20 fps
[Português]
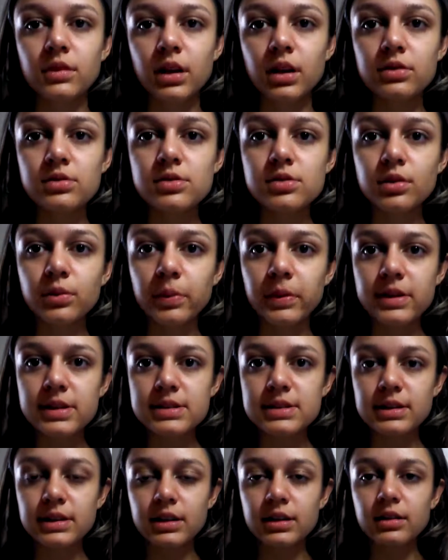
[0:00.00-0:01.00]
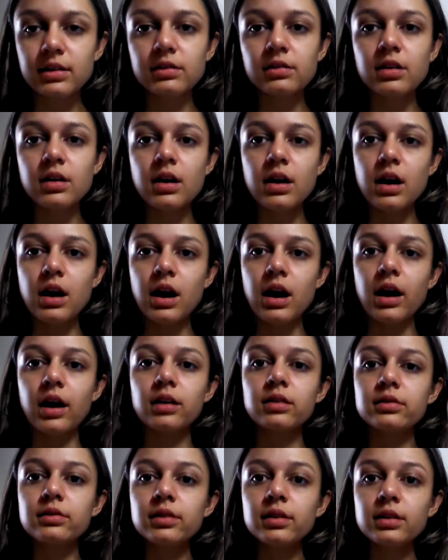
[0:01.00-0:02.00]
eu sou Priscila,
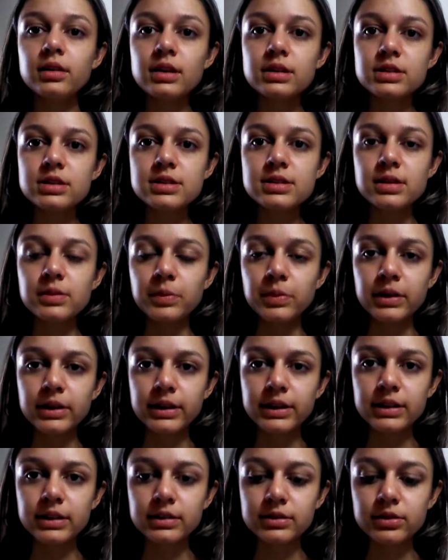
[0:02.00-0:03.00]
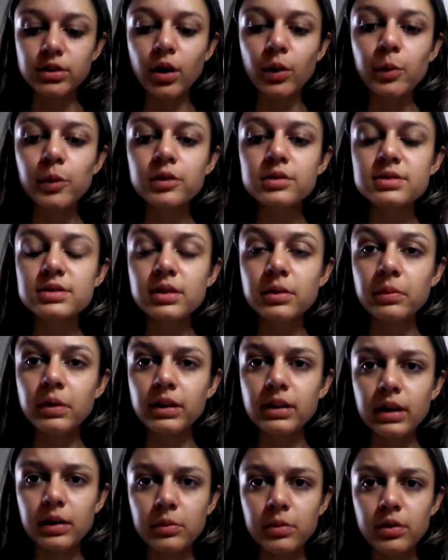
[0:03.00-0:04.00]
aluna da disciplina Tópicos em
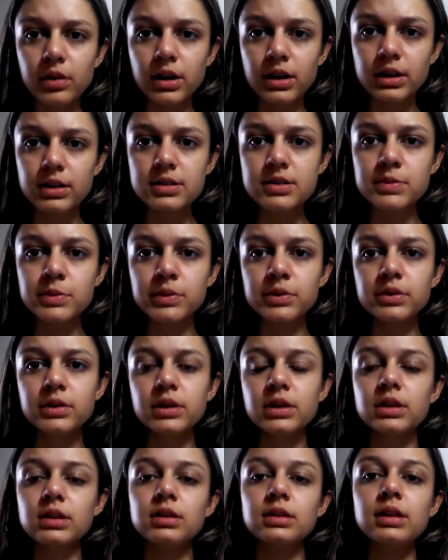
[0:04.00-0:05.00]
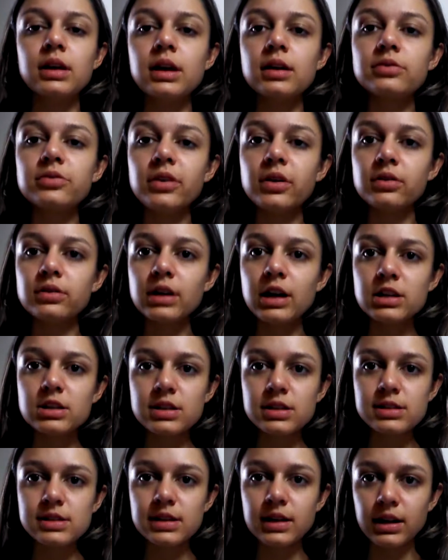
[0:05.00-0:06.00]
Metabolismo da Faculdade
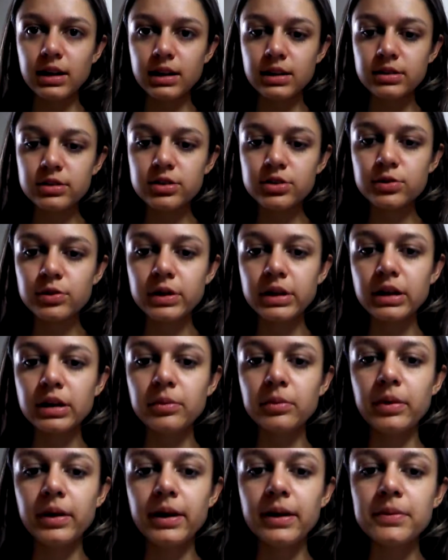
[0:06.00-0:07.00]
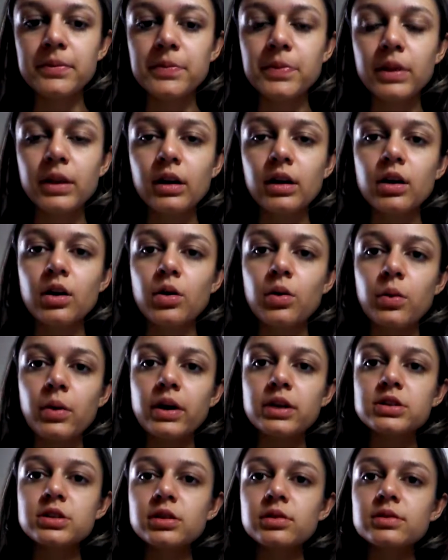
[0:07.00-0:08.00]
da Ceilândia, UNB. O
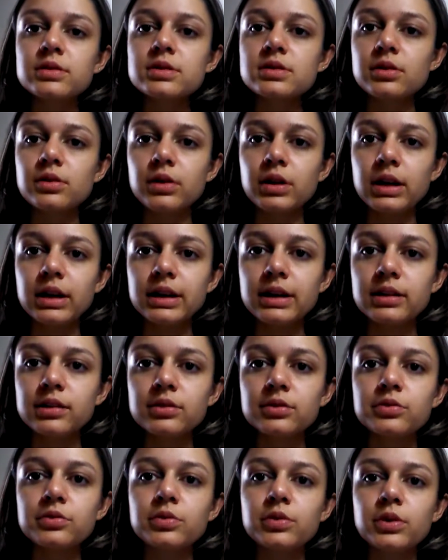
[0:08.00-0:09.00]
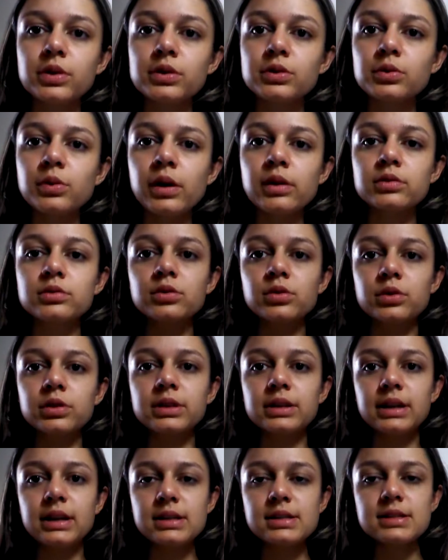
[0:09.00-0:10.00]
artigo escolhido foi do autor
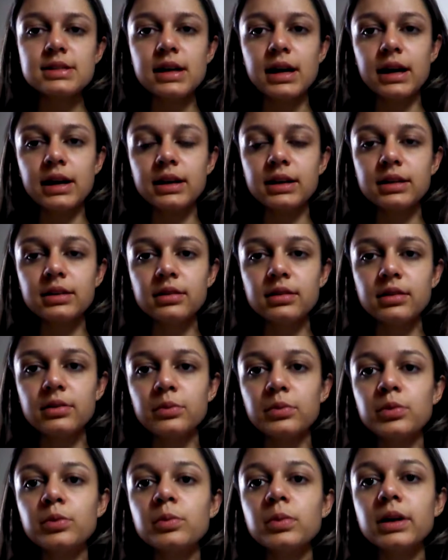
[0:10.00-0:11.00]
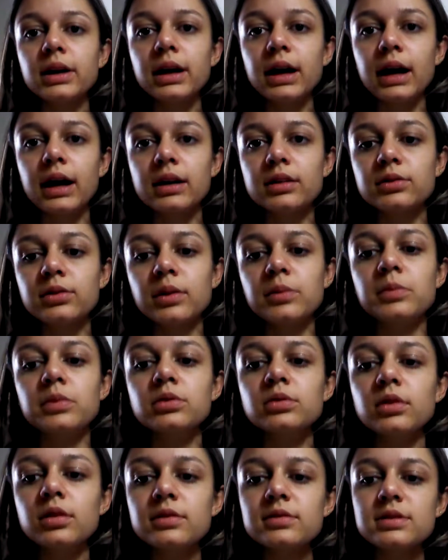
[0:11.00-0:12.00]
Tessari, publicado em
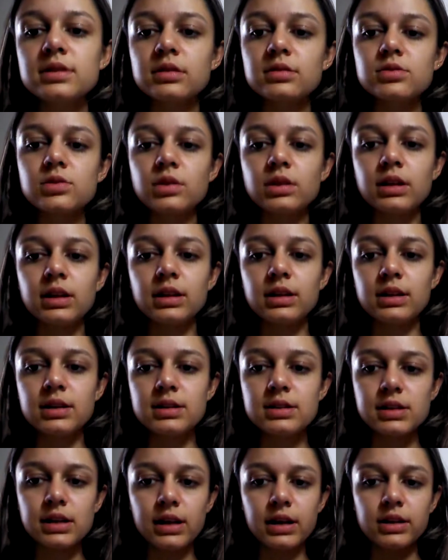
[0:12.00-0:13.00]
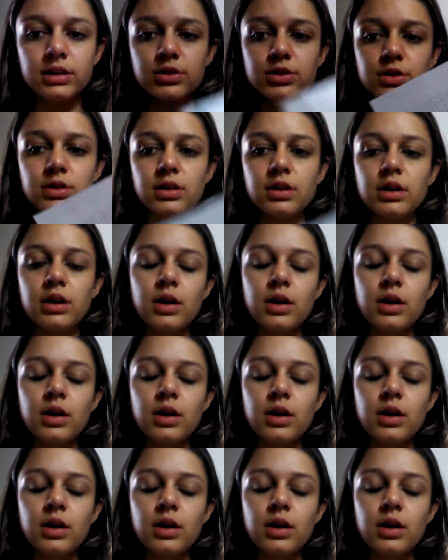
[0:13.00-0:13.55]
1987